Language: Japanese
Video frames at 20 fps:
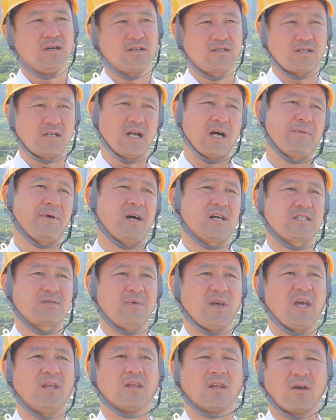調べ始
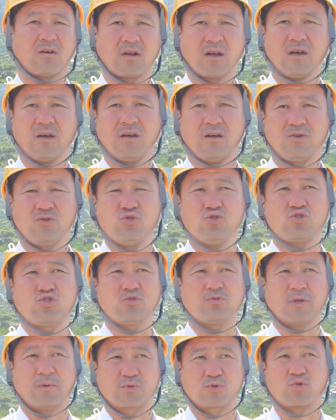めいいんだよね
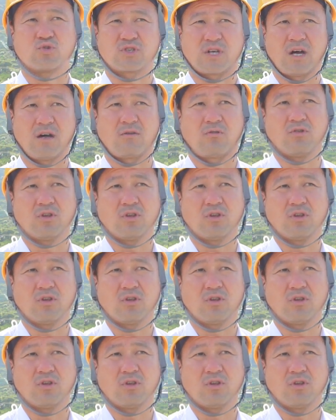YouTube でもそうじゃん